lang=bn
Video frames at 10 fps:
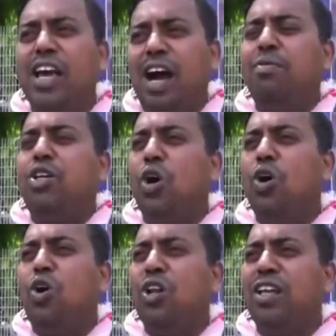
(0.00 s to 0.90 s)
এ আমরা
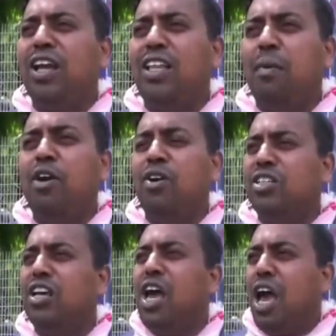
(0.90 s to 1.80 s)
সংগঠনের থেকে দাবি
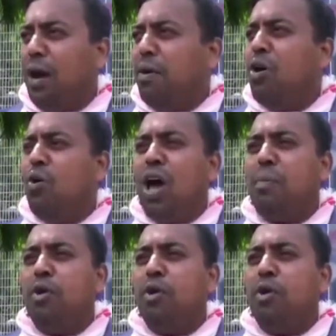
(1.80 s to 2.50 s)
করেছি এবং ওনার